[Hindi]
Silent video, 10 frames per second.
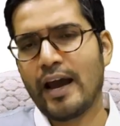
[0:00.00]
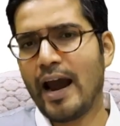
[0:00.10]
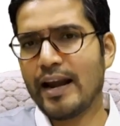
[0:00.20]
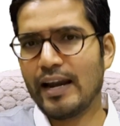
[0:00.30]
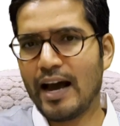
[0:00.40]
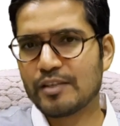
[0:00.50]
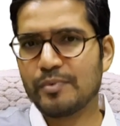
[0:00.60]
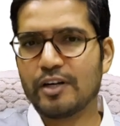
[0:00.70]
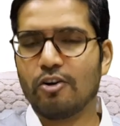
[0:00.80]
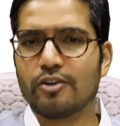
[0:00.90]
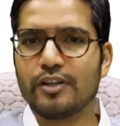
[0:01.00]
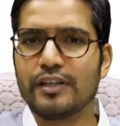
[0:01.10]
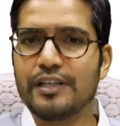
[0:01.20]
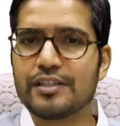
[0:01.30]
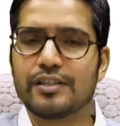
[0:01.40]
एंड लास्ट बट नॉट द
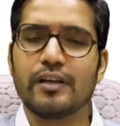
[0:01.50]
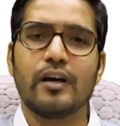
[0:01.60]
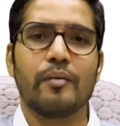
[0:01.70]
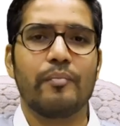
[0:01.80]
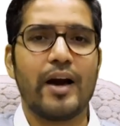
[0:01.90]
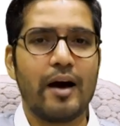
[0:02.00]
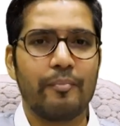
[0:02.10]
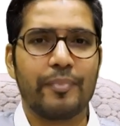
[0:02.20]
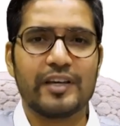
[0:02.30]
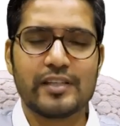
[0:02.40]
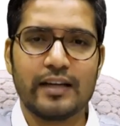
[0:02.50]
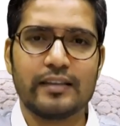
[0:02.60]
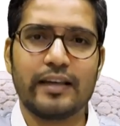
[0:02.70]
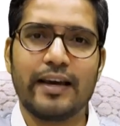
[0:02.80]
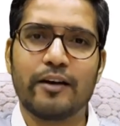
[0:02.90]
लीस्ट मैं आपके साथ
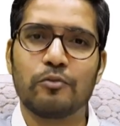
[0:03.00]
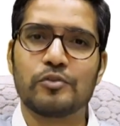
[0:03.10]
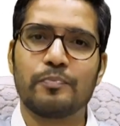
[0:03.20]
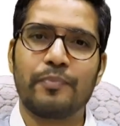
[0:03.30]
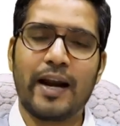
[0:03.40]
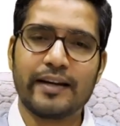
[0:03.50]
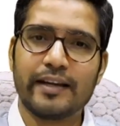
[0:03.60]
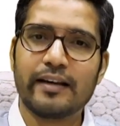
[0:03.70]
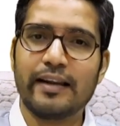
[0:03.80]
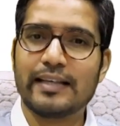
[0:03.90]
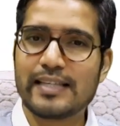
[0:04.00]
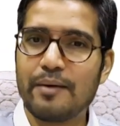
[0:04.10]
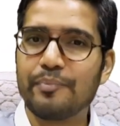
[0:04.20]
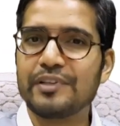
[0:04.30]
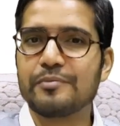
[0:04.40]
कुछ प्रैक्टिकल
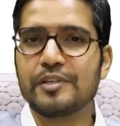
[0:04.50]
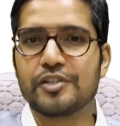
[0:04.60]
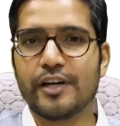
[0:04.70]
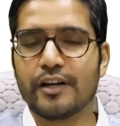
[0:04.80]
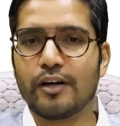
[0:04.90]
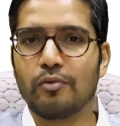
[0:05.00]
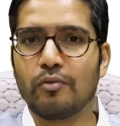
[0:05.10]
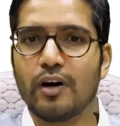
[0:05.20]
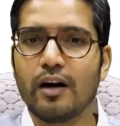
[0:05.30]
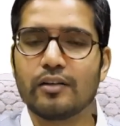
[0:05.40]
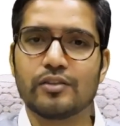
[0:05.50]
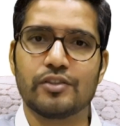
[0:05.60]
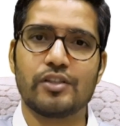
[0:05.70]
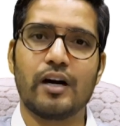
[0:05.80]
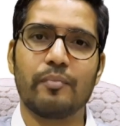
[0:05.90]
एग्जाम्पल्स भी शेयर करूँगा
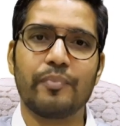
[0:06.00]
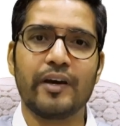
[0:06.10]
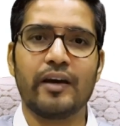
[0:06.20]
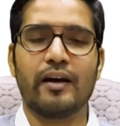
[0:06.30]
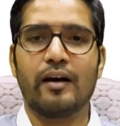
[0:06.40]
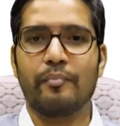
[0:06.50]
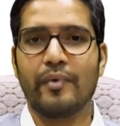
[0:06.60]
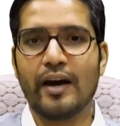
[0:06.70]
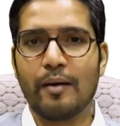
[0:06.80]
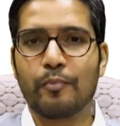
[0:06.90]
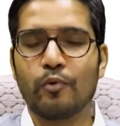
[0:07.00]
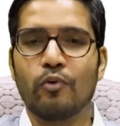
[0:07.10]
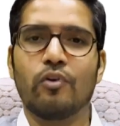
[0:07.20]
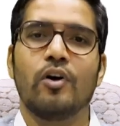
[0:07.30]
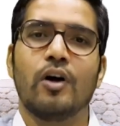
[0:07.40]
जहाँ पे मैं
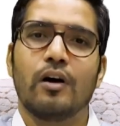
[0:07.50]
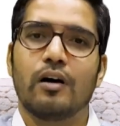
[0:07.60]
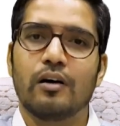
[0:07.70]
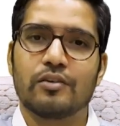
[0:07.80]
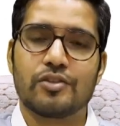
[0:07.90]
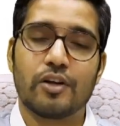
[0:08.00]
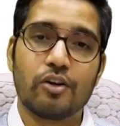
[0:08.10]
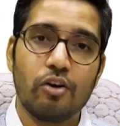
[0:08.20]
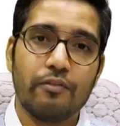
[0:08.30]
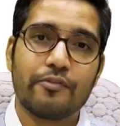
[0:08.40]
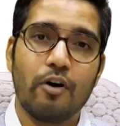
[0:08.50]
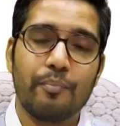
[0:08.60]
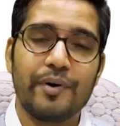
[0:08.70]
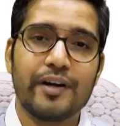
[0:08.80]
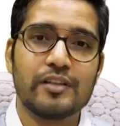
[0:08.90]
आपको सर्कल ऑफ
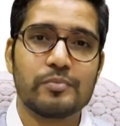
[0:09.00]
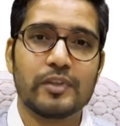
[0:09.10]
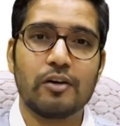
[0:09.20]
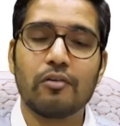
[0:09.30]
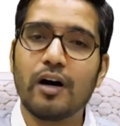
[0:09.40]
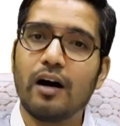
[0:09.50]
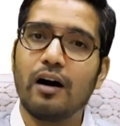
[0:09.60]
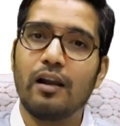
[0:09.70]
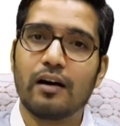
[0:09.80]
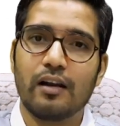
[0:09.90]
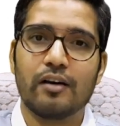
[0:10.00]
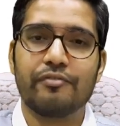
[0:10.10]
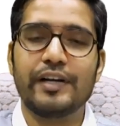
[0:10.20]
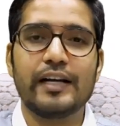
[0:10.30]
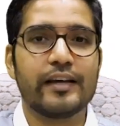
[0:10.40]
कॉम्पिटेंस बताऊँगा अलग अलग
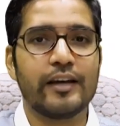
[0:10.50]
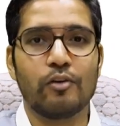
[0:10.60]
फील्ड के